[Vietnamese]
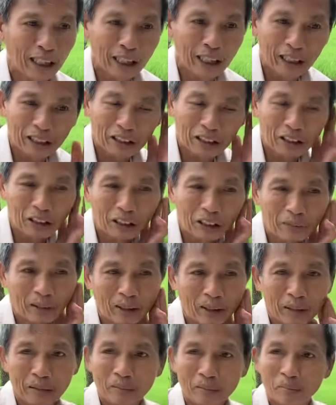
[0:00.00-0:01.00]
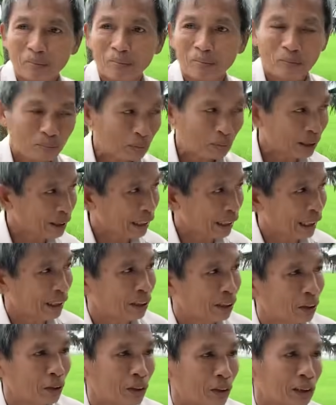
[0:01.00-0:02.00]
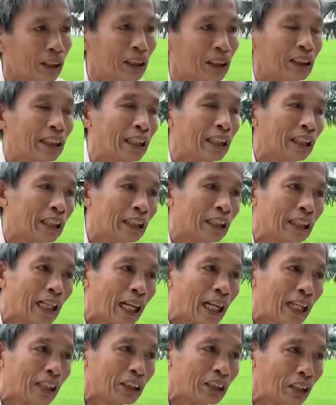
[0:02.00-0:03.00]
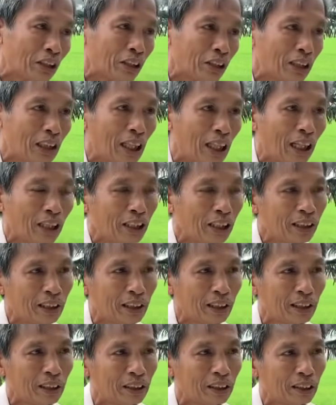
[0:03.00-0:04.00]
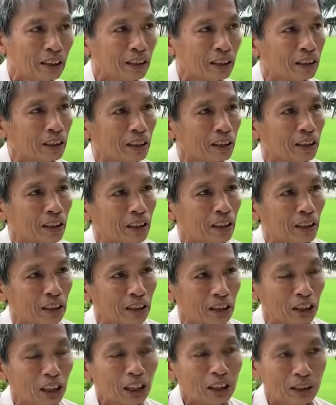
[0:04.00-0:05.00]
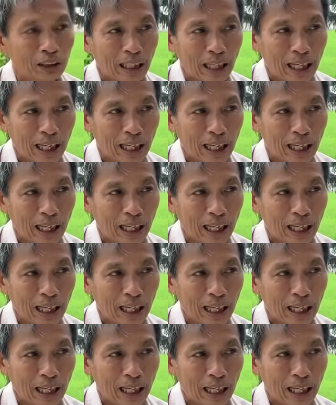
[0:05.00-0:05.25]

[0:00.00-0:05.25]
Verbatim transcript: là người mà biết nghe được thì trì chay giữ giới nhất là